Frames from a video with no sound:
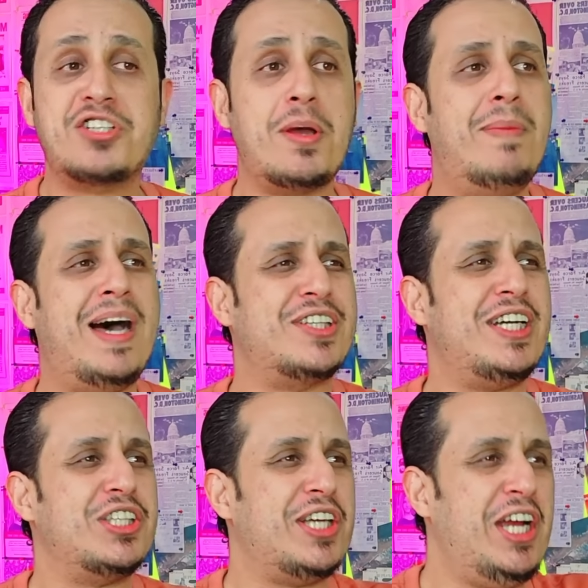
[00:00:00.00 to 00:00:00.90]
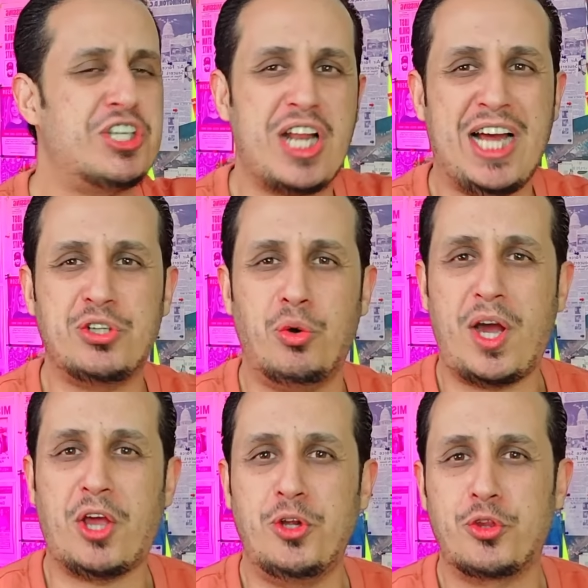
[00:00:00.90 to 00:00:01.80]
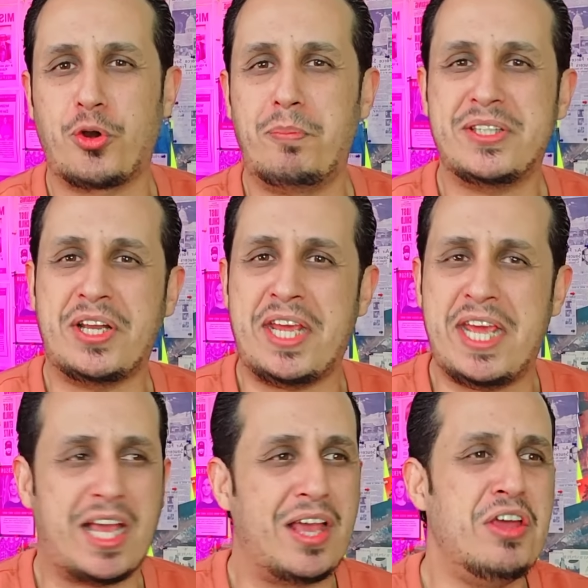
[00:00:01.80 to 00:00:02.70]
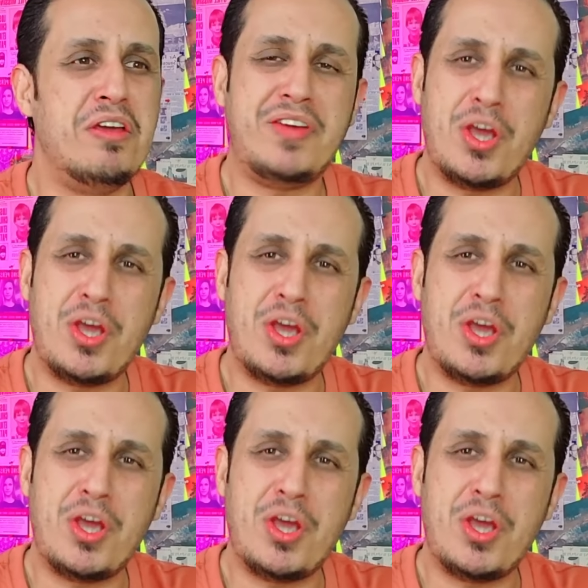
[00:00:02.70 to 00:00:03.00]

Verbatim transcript: عشان ما تعطي حجة لعدوك أنه يضرب مدنييك